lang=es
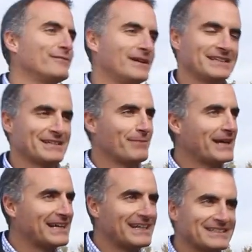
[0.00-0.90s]
los fines de
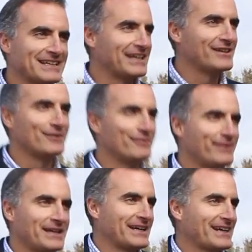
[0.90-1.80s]
semana, saliendo, en
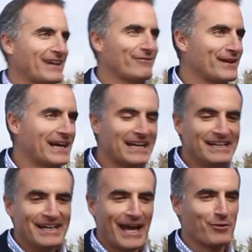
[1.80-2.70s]
fin, que es que al final
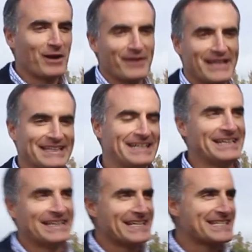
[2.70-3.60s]
es una vida tan
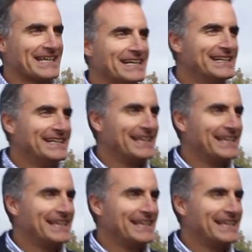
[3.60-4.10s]
intensa